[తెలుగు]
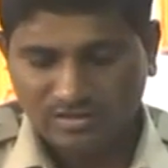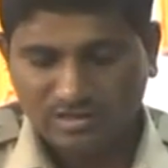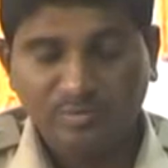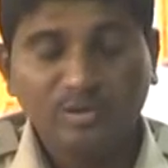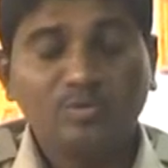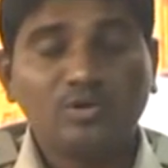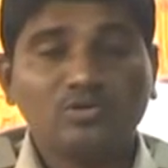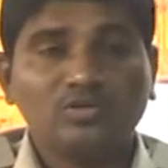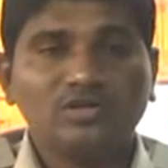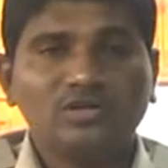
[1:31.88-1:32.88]
డబ్బులు
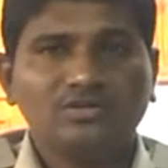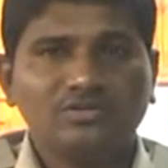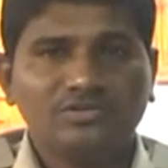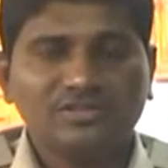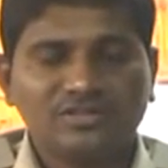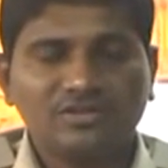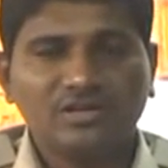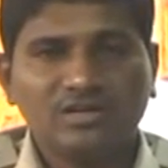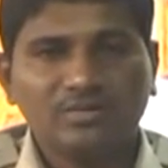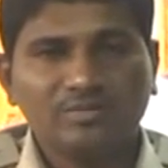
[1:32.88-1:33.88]
పోగొట్టుకున్నటువంటి ఒక
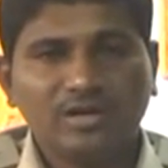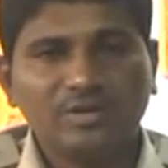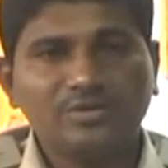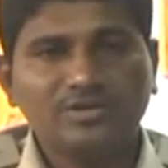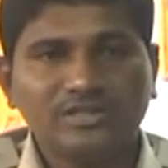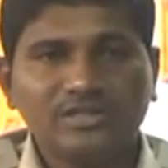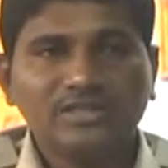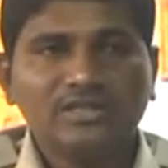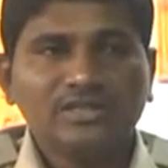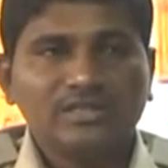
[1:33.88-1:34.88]
వ్యసనంలాగా మారిపోయింది
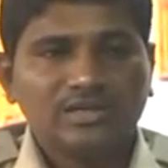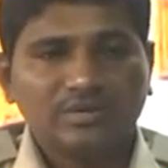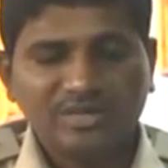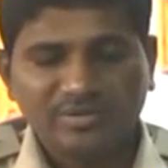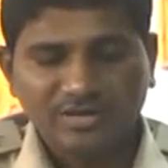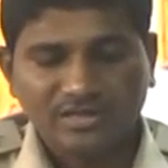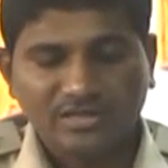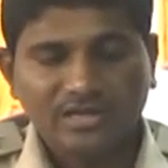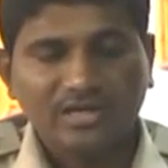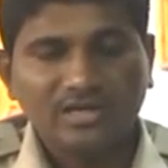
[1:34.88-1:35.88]
కాబట్టి ఈ
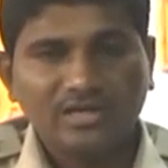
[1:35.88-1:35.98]
మట్కా